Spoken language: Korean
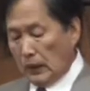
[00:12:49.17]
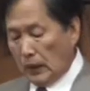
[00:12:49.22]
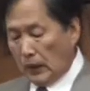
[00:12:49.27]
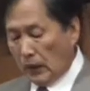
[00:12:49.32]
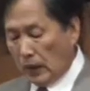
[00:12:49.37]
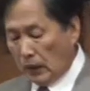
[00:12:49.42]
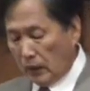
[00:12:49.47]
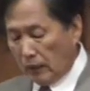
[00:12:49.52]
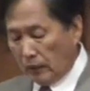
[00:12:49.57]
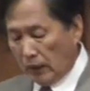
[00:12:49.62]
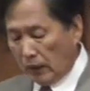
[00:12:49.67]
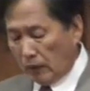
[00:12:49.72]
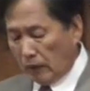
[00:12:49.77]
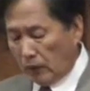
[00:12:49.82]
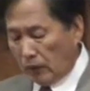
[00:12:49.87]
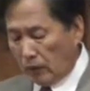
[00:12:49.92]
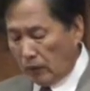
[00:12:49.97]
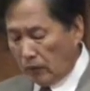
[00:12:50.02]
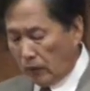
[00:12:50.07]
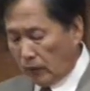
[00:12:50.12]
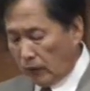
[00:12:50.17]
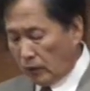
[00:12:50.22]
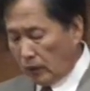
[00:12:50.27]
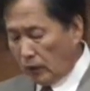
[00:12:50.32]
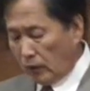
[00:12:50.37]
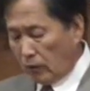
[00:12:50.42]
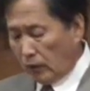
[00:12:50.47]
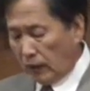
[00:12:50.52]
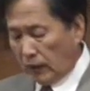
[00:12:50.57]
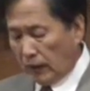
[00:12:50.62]
하나님 나라와 그 일을
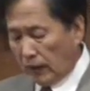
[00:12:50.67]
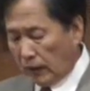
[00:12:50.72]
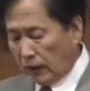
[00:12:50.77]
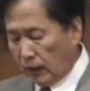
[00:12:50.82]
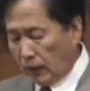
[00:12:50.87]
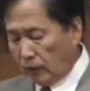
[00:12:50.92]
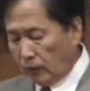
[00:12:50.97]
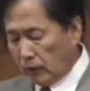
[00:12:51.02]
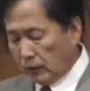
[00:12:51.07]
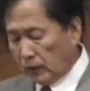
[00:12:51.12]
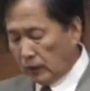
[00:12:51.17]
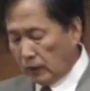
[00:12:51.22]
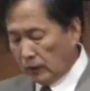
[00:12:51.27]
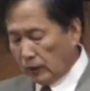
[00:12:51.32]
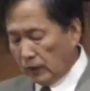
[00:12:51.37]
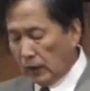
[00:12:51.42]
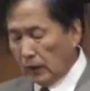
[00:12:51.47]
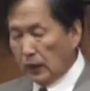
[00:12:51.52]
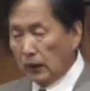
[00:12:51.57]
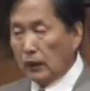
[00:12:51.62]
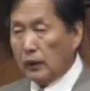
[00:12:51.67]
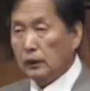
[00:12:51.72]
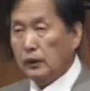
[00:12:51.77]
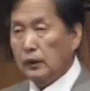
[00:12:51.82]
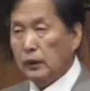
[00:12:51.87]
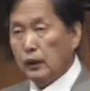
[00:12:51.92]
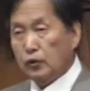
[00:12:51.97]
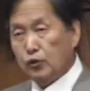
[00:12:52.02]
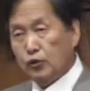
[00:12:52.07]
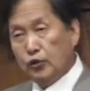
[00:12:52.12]
먼저 구하라. 하나님 뜻대로 살아라.
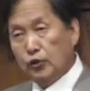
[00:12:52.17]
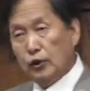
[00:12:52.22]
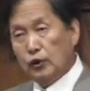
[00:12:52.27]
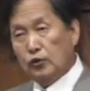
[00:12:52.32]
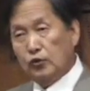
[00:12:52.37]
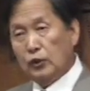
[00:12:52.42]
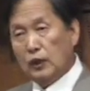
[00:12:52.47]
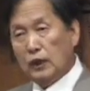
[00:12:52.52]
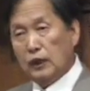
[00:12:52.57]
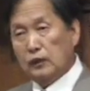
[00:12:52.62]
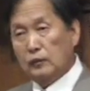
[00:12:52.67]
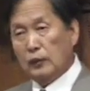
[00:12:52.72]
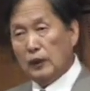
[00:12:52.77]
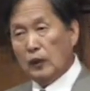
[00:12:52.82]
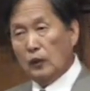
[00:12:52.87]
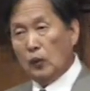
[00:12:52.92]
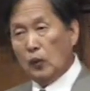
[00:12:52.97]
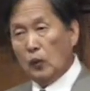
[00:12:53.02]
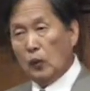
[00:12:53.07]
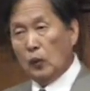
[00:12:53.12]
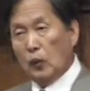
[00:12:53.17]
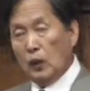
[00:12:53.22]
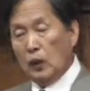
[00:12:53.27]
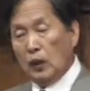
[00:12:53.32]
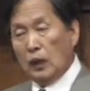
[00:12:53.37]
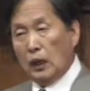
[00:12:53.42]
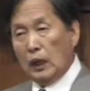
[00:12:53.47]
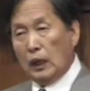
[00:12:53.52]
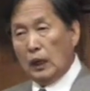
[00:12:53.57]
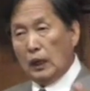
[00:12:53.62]
너희가 주여 주여 하지 말고
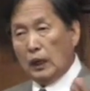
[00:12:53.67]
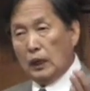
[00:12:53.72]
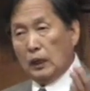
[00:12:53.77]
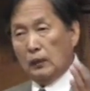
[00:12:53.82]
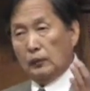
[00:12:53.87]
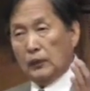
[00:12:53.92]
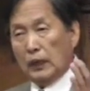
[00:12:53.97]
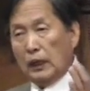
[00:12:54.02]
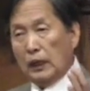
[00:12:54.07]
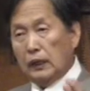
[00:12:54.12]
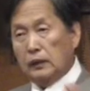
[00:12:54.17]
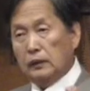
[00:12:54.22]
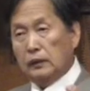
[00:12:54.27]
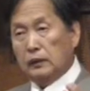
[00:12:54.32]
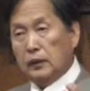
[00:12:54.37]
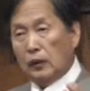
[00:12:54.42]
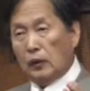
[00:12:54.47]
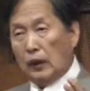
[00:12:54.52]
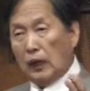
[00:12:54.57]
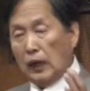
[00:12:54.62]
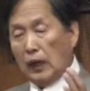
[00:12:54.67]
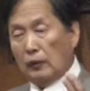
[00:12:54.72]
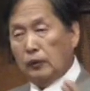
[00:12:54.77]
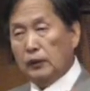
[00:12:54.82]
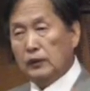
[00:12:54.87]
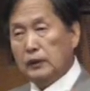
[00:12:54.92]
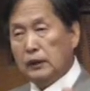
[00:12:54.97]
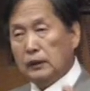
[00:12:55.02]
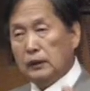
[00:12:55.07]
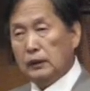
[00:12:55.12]
하나님 나의 뜻대로
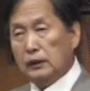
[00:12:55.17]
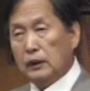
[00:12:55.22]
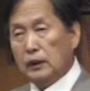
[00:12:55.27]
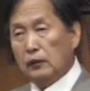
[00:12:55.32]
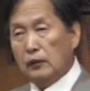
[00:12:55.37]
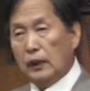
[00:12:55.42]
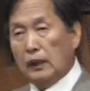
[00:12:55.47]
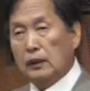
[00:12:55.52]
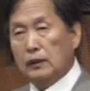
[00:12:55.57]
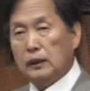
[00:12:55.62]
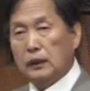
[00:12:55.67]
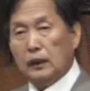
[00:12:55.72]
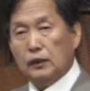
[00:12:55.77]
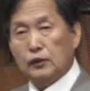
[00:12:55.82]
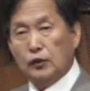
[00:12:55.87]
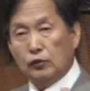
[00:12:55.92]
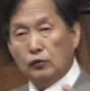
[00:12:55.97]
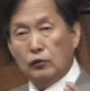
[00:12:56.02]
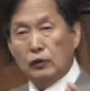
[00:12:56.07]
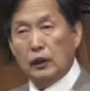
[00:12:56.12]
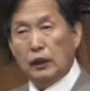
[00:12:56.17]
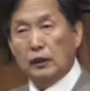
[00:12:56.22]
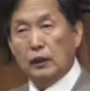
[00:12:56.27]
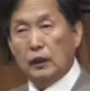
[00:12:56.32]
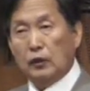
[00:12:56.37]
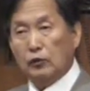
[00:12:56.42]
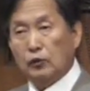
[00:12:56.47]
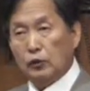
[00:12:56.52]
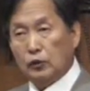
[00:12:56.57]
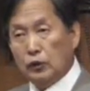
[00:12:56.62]
아버지의 뜻대로 하는 자를 천국
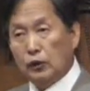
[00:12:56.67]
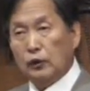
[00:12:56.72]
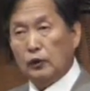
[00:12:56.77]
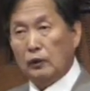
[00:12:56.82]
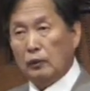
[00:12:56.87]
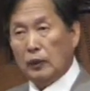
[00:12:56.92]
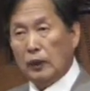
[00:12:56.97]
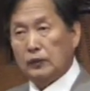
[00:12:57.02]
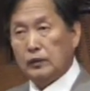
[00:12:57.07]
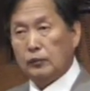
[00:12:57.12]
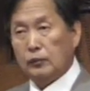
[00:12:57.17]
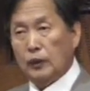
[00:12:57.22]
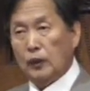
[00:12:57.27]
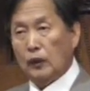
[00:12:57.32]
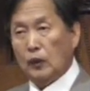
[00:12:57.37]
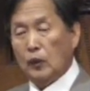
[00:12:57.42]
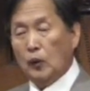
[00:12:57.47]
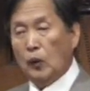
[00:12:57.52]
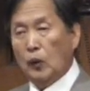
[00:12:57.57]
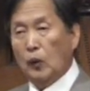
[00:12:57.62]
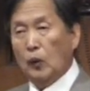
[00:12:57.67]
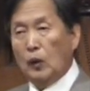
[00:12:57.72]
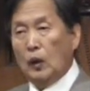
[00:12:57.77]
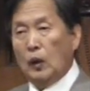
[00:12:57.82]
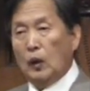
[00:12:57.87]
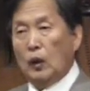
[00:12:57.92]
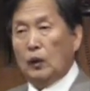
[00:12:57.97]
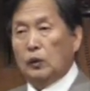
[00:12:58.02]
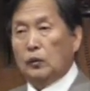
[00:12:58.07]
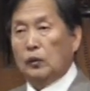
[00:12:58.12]
간다고 또 성경이 말씀되어 있고
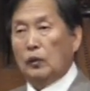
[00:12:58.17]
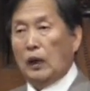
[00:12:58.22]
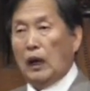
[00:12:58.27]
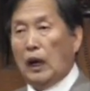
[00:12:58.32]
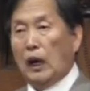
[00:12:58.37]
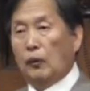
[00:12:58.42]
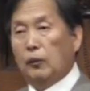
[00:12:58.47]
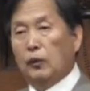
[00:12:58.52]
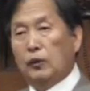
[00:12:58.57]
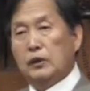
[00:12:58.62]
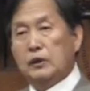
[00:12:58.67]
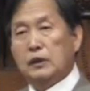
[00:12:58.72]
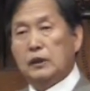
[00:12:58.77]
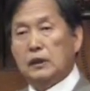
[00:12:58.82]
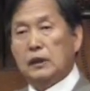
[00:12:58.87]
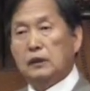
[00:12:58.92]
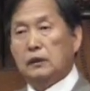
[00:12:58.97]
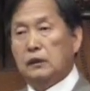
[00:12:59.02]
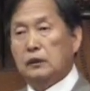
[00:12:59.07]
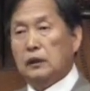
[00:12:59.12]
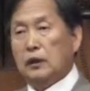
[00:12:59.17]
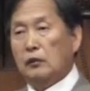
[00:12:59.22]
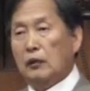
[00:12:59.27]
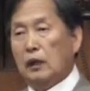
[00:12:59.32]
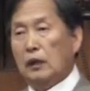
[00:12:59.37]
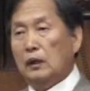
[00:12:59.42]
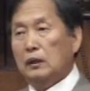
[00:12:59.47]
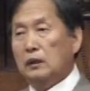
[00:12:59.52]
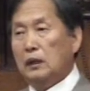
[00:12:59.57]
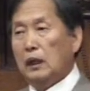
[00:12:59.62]
또 아버지의 뜻대로
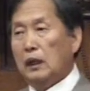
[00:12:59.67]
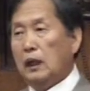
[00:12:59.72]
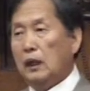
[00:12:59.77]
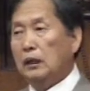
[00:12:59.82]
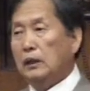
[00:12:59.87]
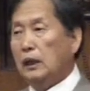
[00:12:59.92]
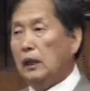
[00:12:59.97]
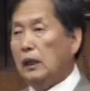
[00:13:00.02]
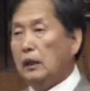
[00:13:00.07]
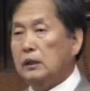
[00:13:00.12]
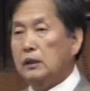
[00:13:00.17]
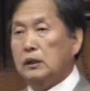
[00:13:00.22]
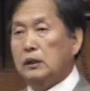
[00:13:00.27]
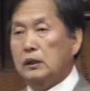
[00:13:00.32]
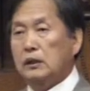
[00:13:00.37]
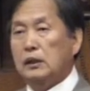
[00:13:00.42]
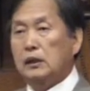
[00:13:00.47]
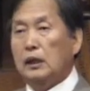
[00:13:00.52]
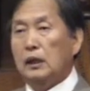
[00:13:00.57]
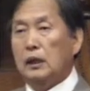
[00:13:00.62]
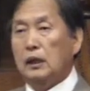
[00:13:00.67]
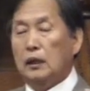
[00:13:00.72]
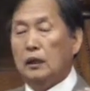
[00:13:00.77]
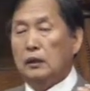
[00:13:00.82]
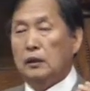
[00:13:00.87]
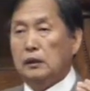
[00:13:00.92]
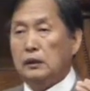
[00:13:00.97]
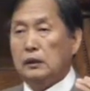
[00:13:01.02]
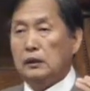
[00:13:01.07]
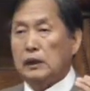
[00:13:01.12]
하는 자가 나의
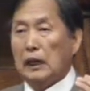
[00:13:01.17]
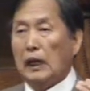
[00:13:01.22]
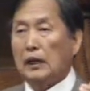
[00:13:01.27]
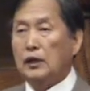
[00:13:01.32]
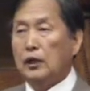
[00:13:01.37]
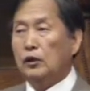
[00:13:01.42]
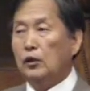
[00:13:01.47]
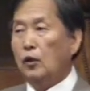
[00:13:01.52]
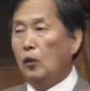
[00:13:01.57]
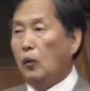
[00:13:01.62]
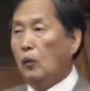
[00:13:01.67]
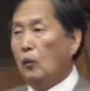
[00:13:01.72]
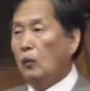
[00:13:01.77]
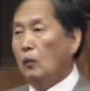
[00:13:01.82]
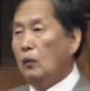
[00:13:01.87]
제, 자녀요.